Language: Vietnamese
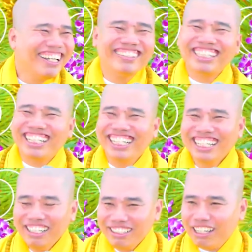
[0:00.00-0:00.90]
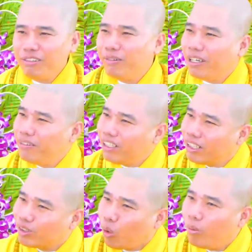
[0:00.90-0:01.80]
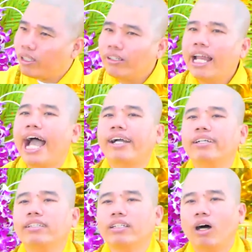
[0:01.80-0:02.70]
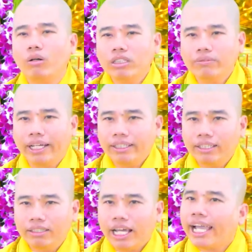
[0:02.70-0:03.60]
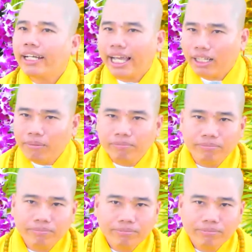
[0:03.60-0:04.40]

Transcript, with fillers: Hiểu chưa? Nên quý vị biết người tu mình nó đạt cái trình độ như vậy đó, nó an lạc lắm.